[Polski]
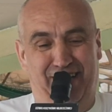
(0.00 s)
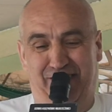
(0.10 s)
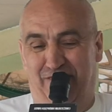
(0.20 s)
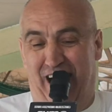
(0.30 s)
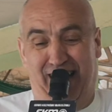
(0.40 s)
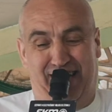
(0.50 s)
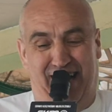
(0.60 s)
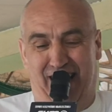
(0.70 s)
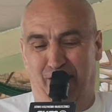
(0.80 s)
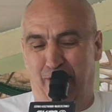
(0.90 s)

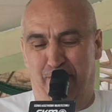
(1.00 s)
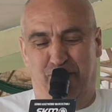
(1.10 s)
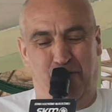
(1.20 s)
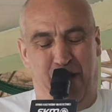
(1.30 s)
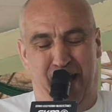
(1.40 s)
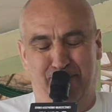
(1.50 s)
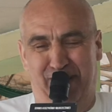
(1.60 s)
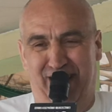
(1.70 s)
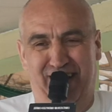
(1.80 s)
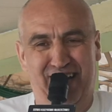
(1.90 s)
walka łeb w łeb
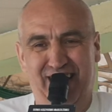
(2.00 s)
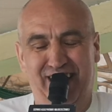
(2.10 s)
i